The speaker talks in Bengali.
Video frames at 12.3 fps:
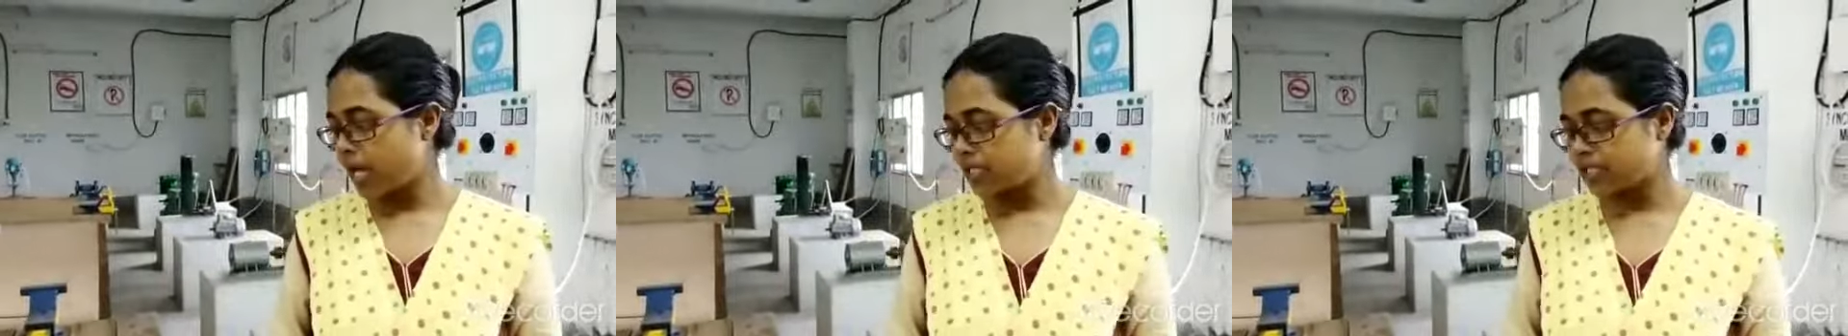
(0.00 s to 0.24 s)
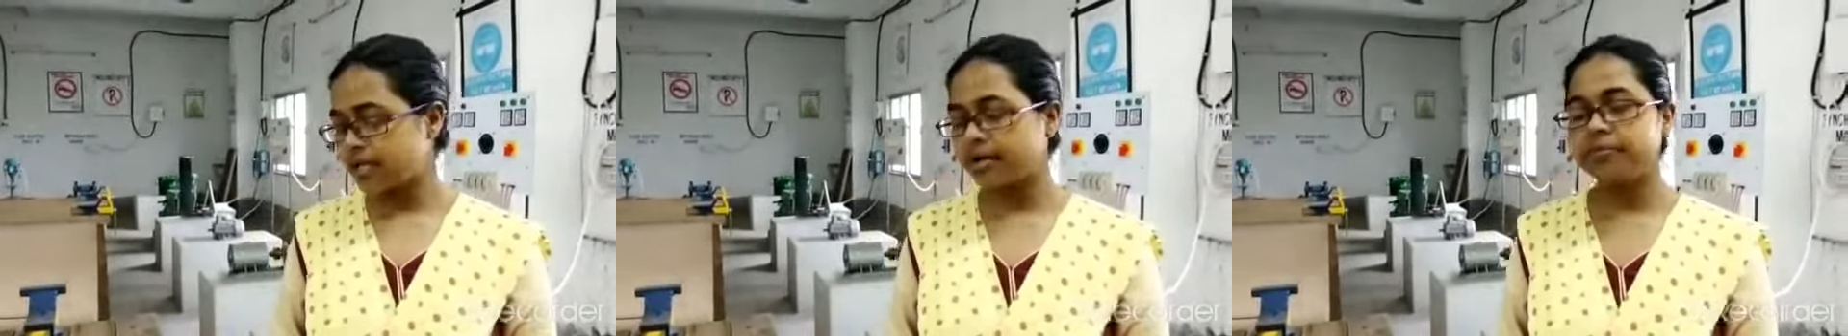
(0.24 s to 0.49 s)

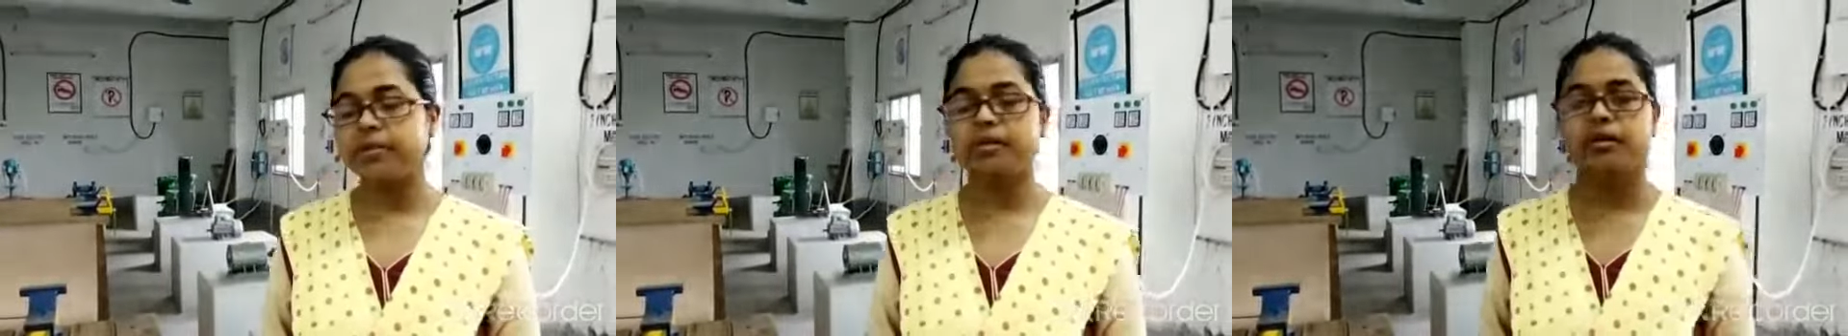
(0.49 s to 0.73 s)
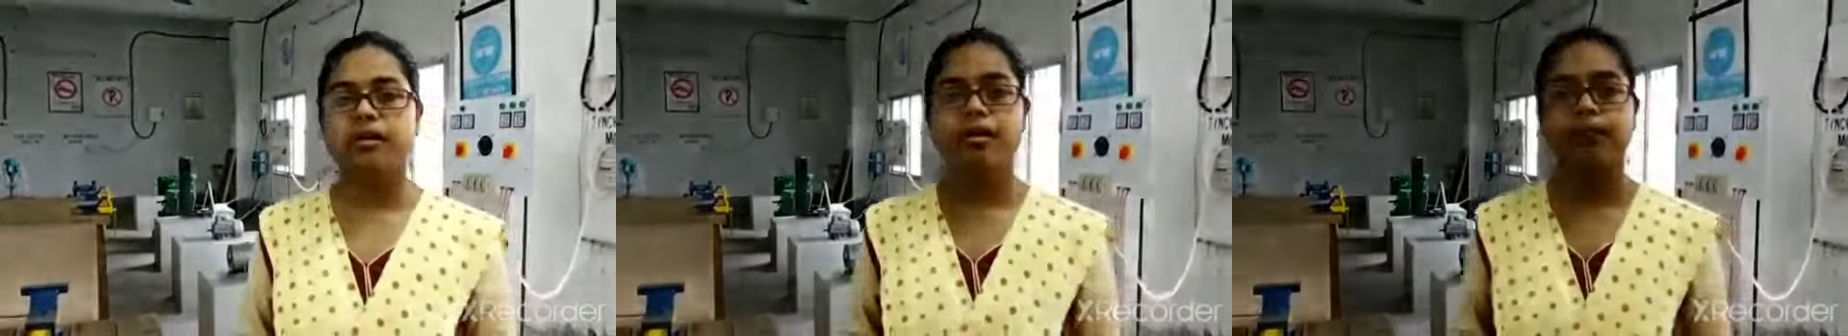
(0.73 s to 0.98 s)
আজকে আমি
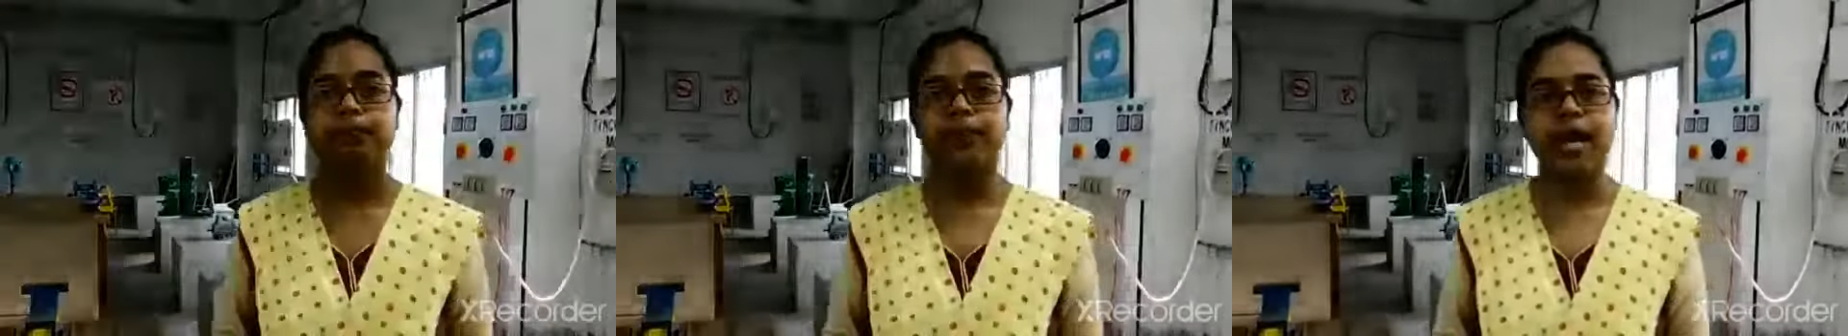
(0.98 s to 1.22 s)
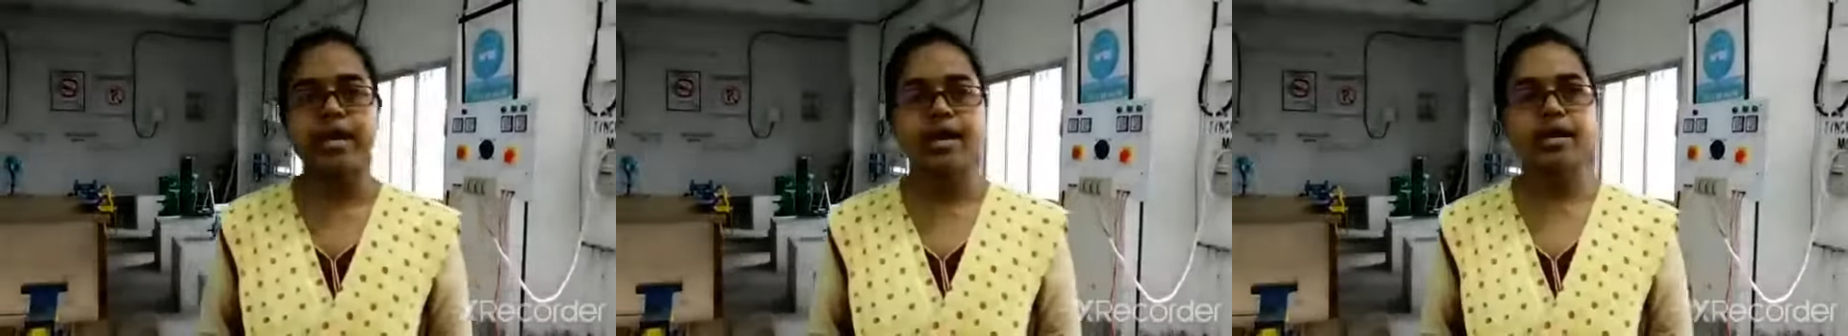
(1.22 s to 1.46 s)

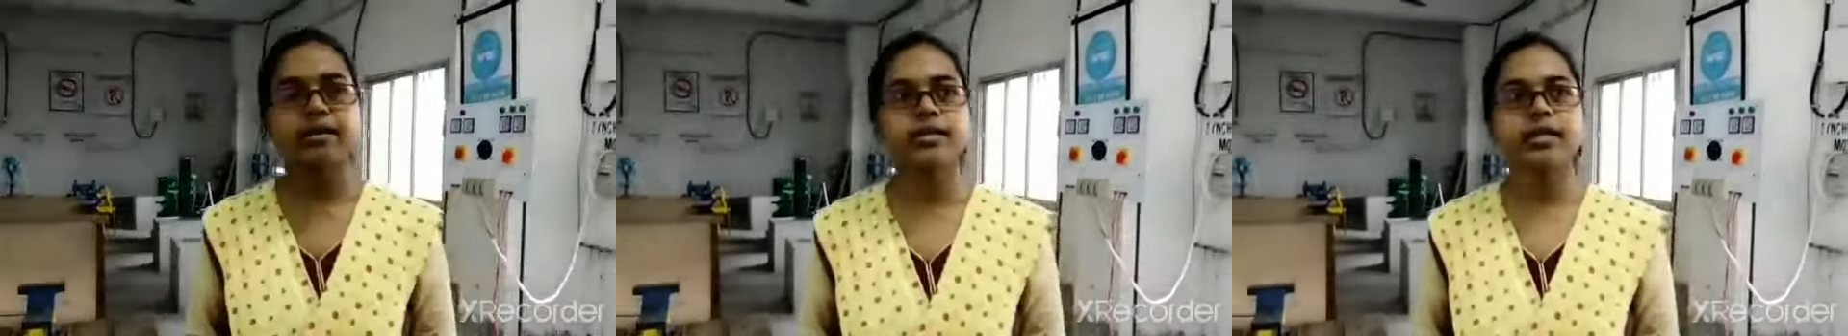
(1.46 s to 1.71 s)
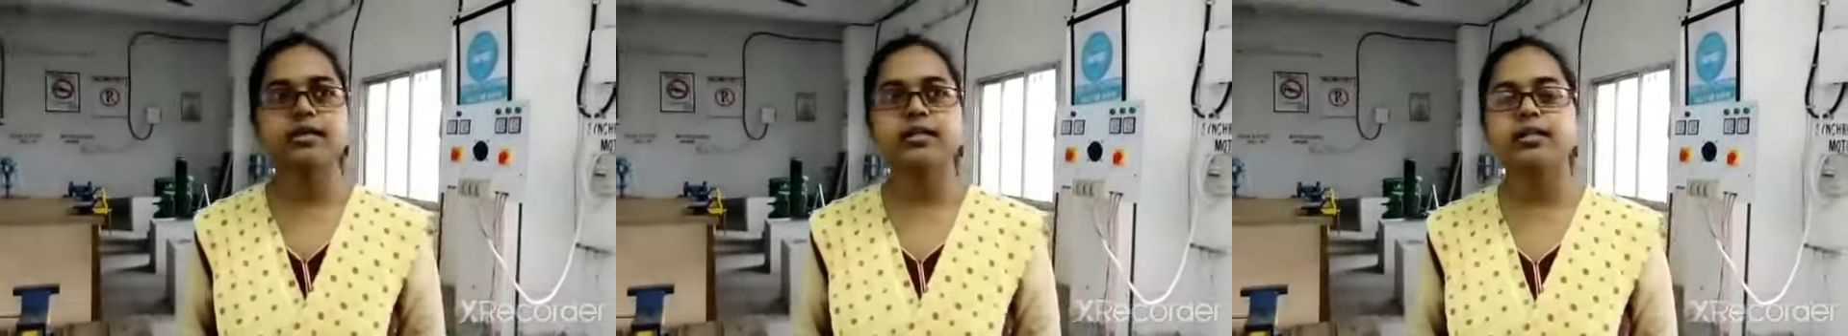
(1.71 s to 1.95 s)
প্লায়ার
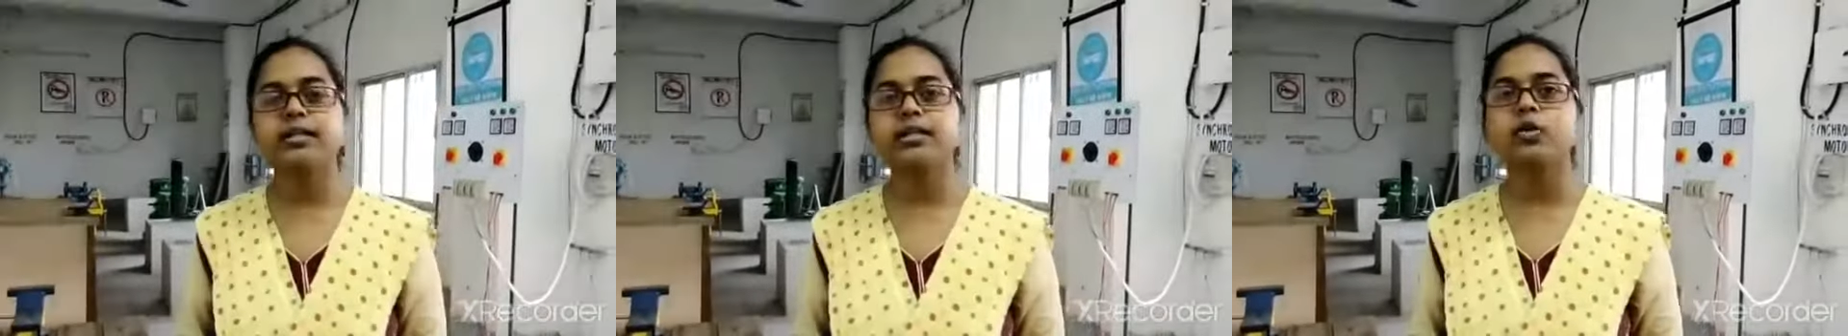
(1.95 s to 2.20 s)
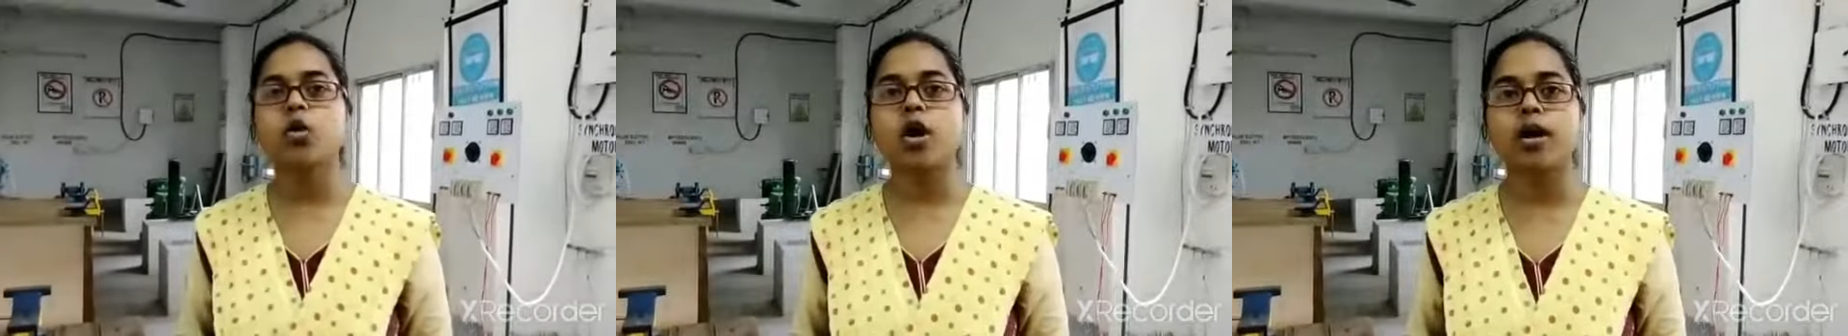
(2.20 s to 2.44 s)
দিয়ে কি
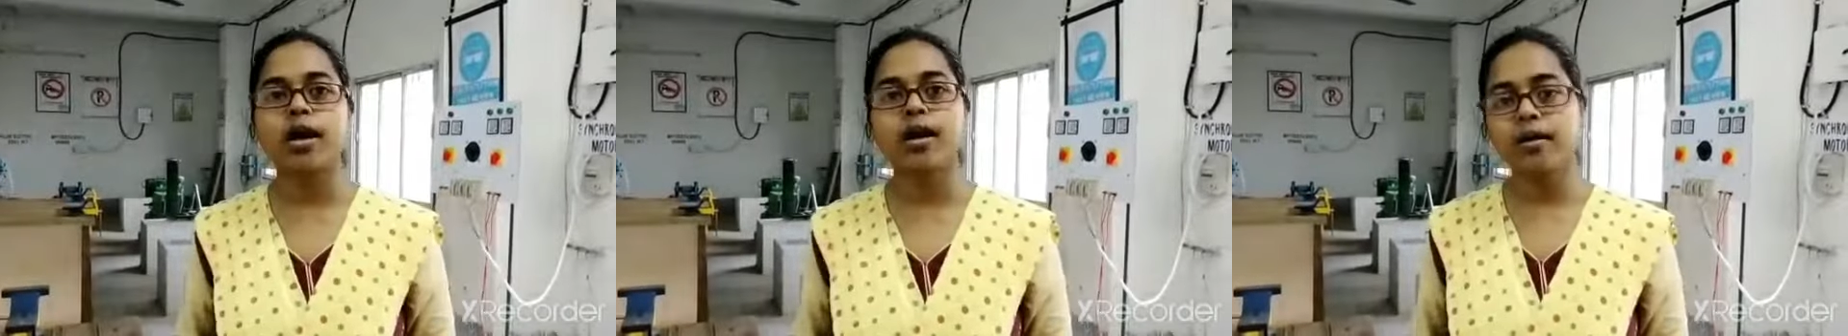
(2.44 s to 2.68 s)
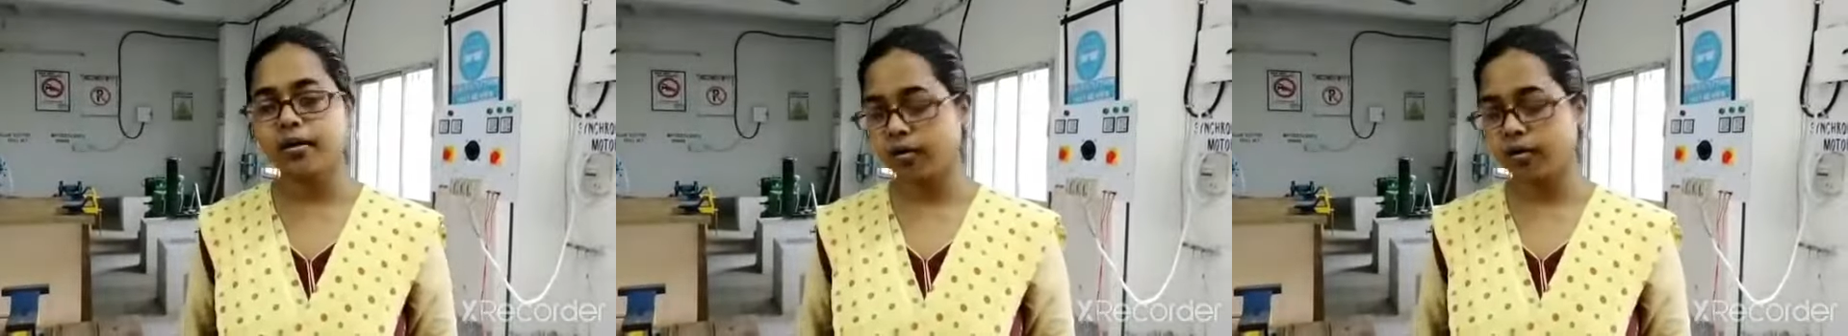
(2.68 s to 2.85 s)
কি করা